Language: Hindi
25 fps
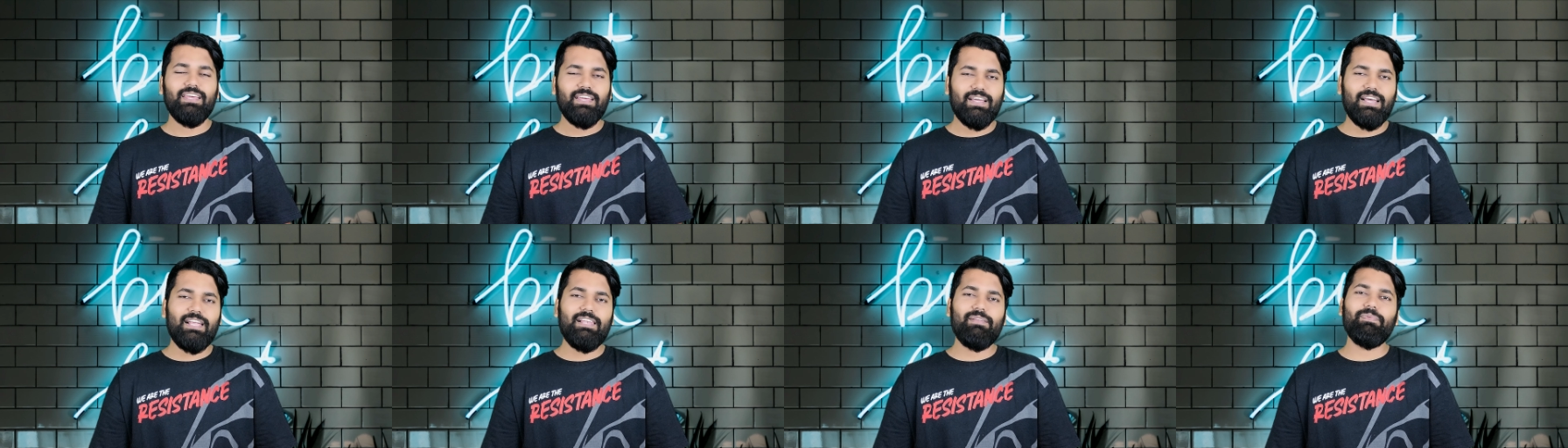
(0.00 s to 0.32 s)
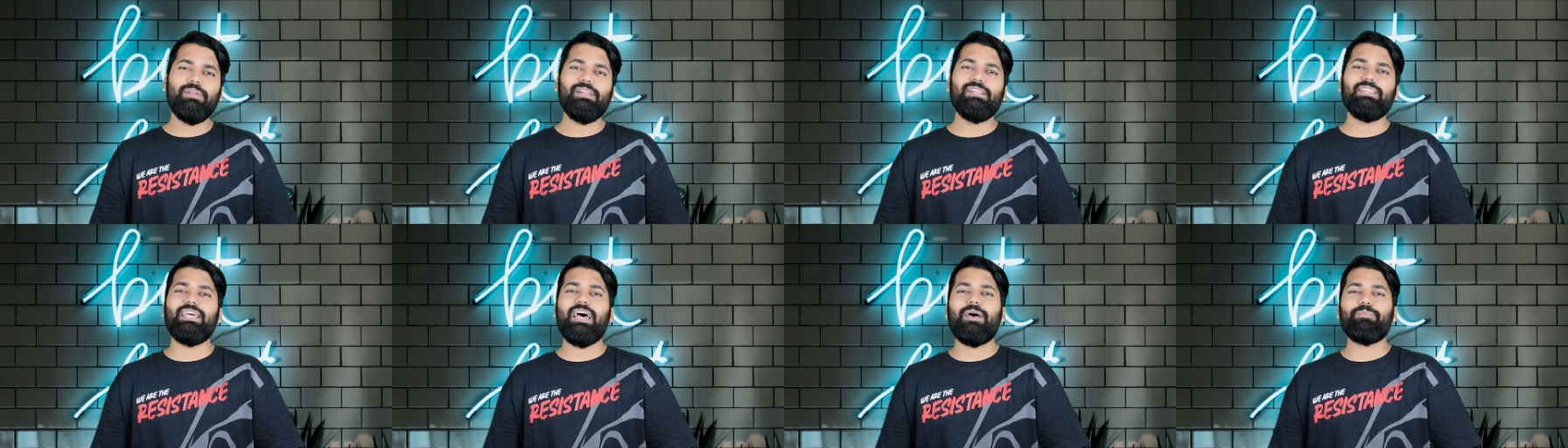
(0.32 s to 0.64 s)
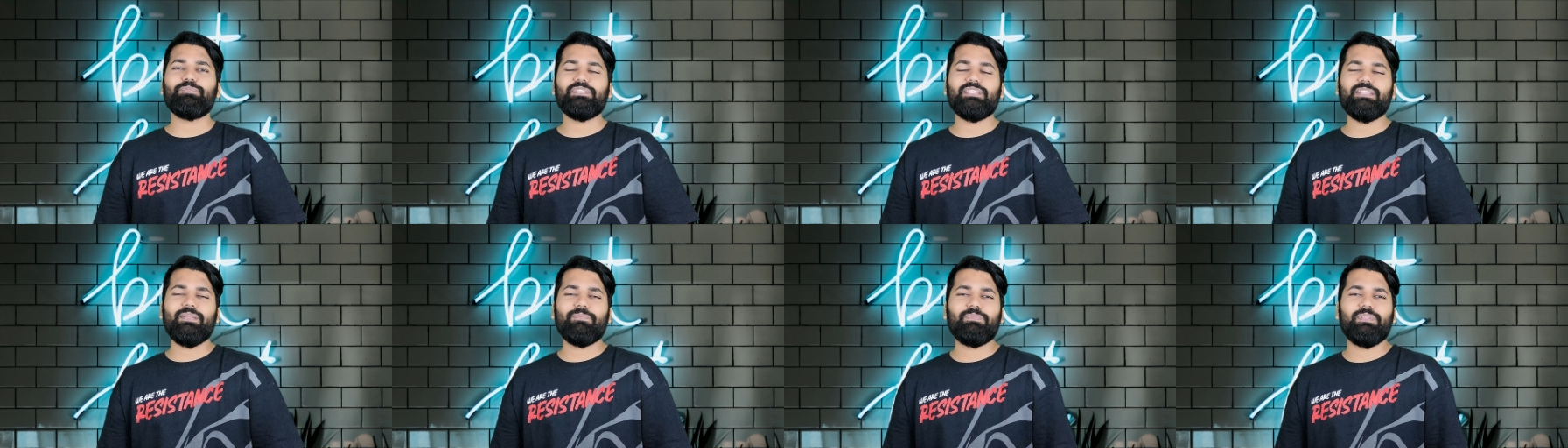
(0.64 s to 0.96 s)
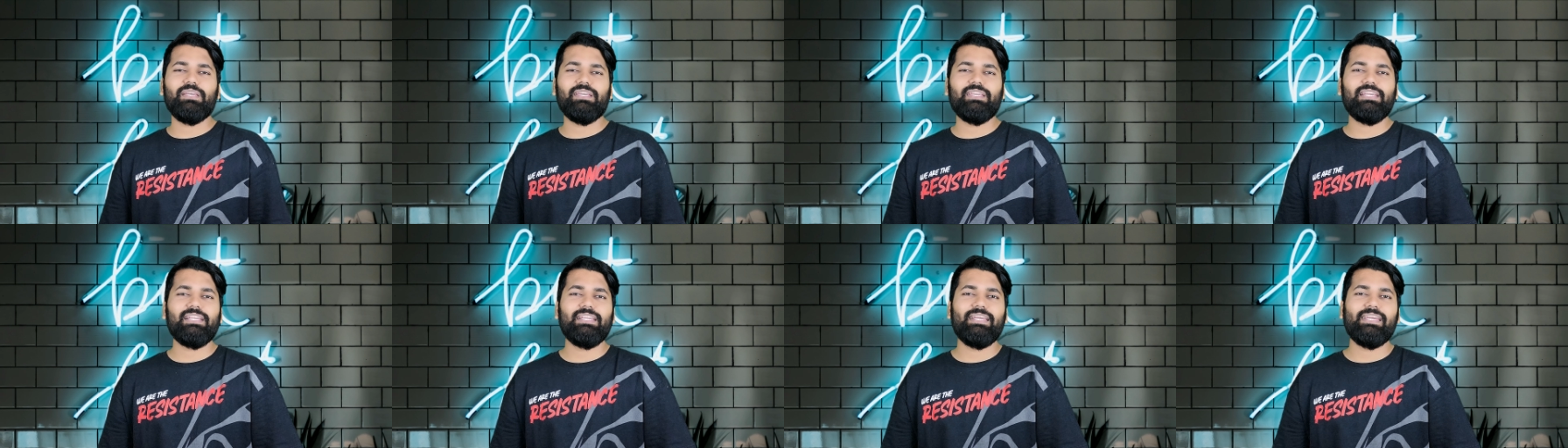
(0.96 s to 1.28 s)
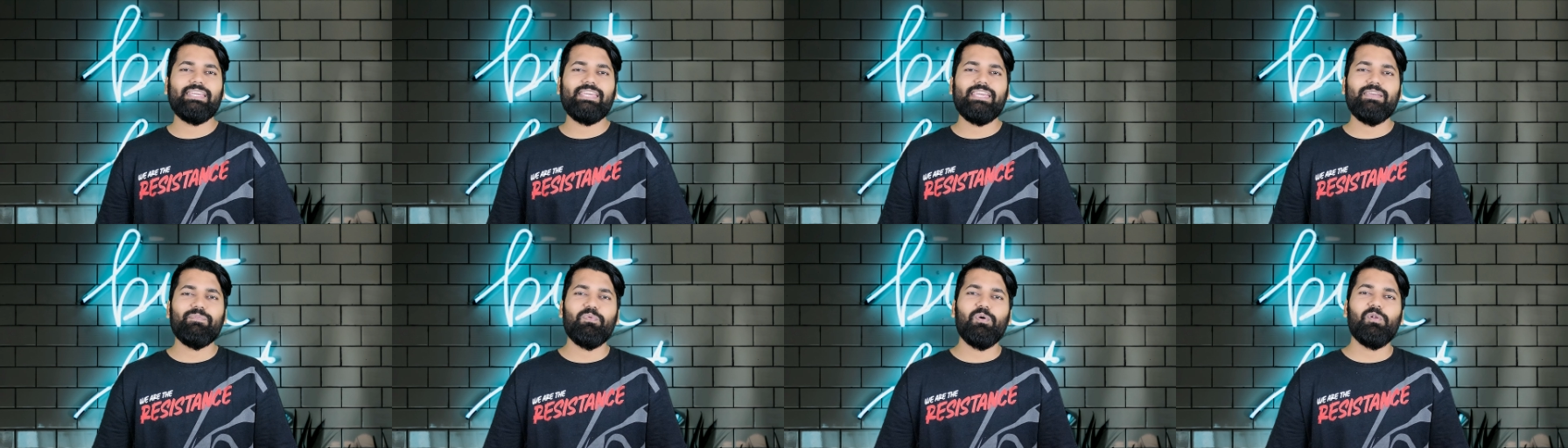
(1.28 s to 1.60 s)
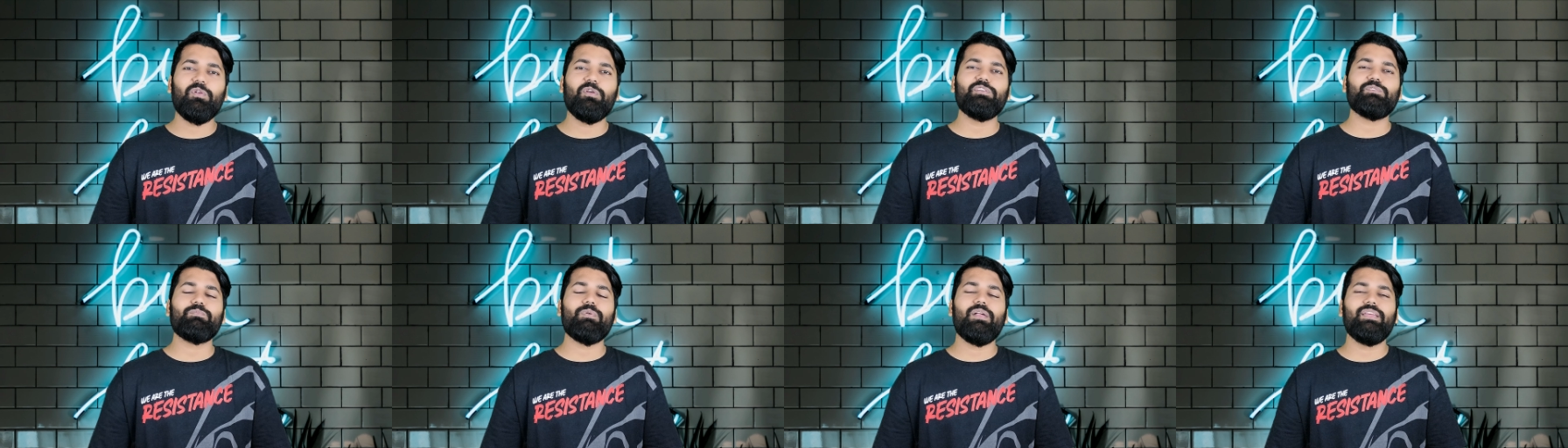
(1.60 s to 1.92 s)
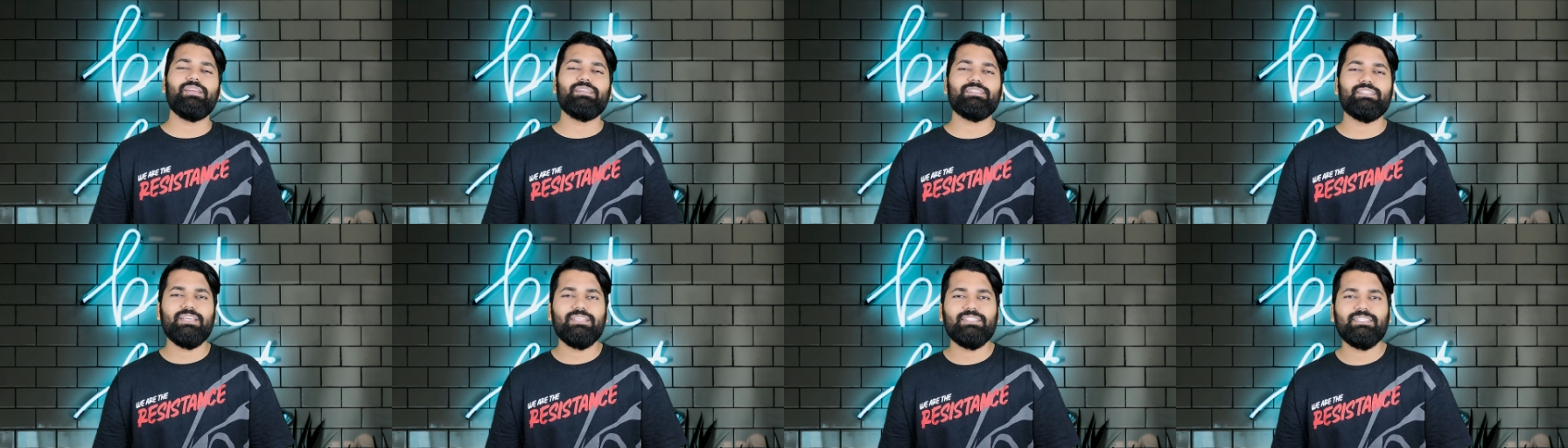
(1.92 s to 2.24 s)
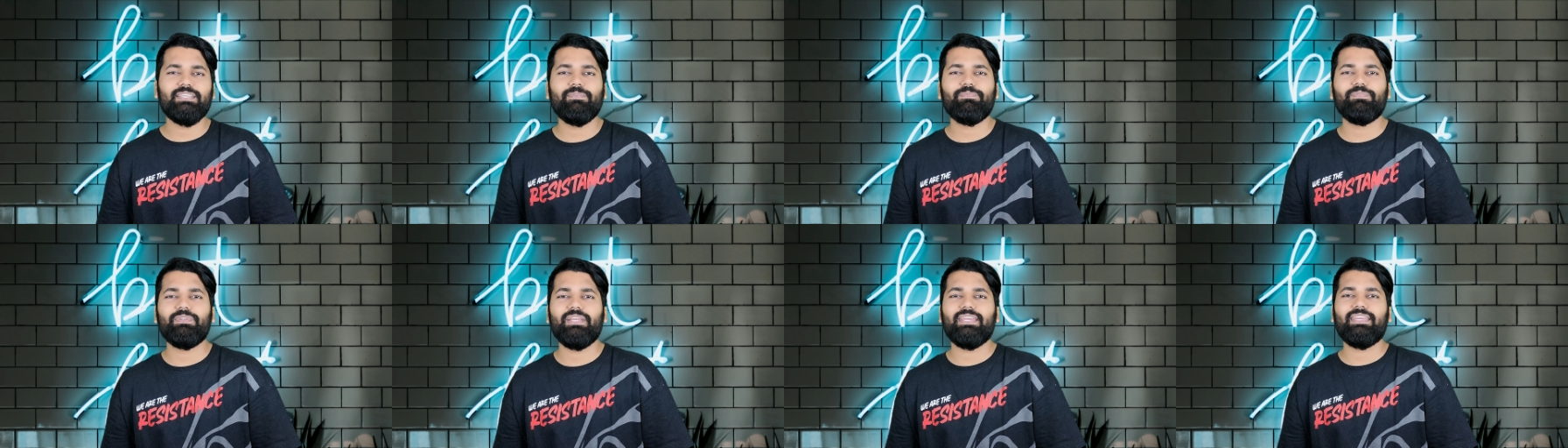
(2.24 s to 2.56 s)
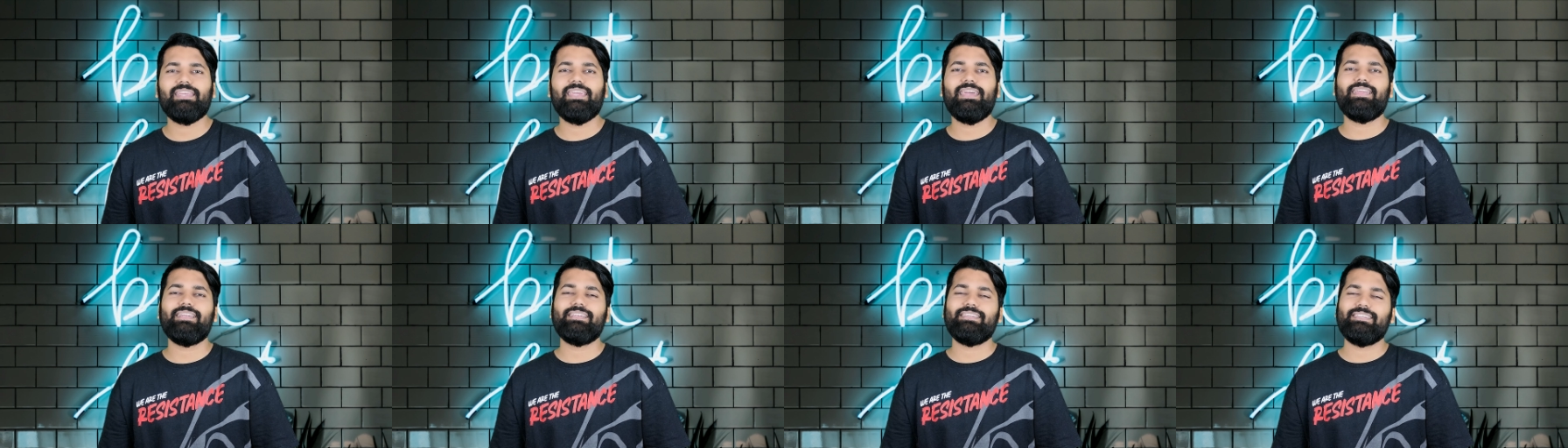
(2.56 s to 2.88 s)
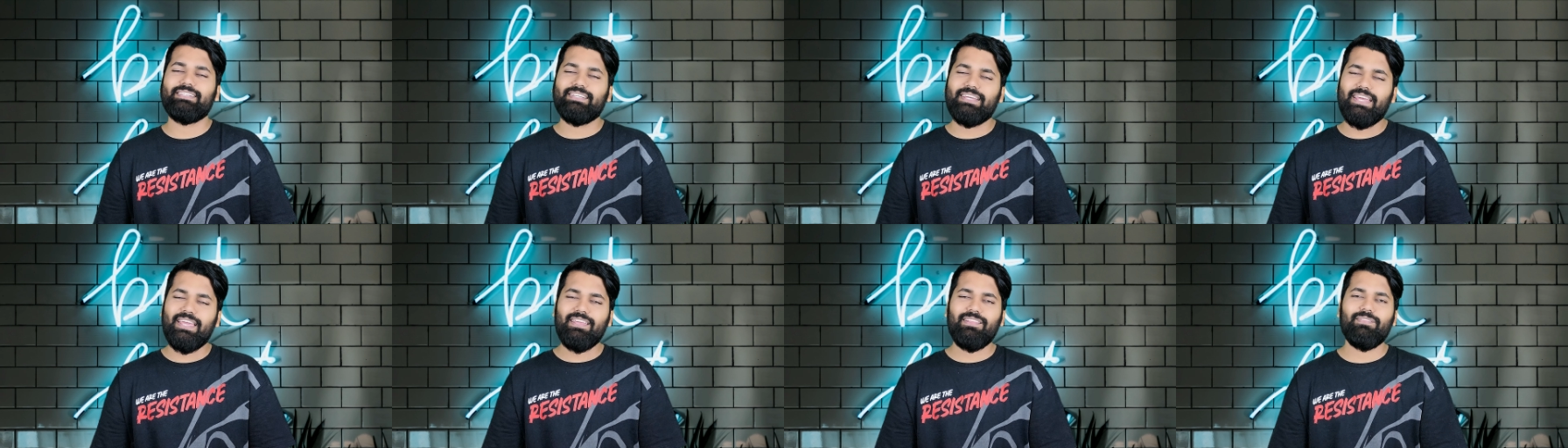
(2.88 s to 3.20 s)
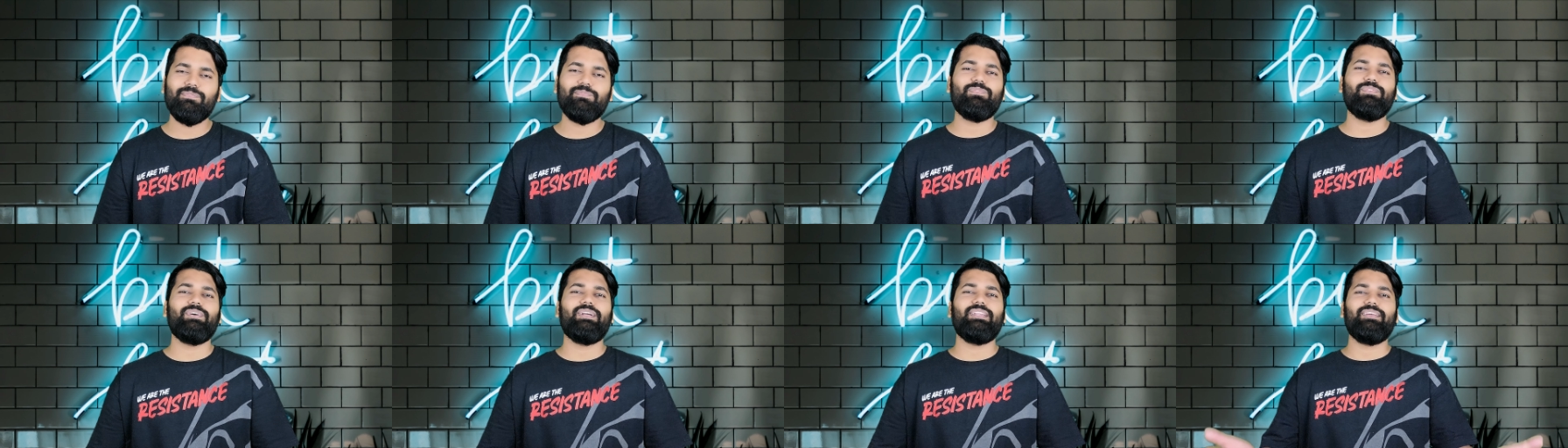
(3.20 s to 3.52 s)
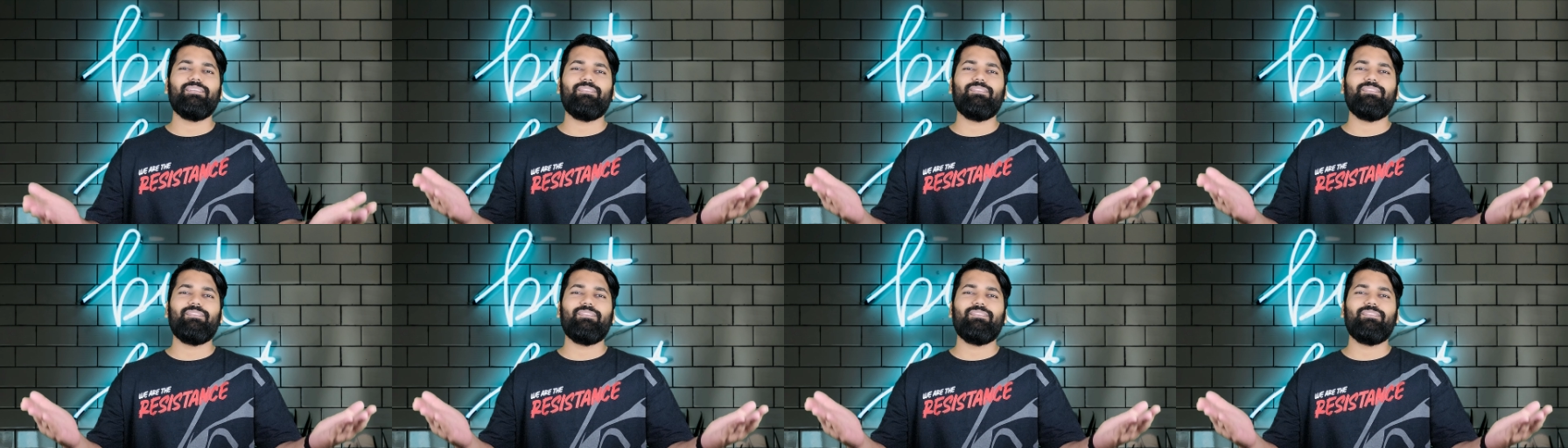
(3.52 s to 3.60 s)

कल मिलते हैं आपसे तब तक के लिए की बोलो इस मैं जय हिंद वंदे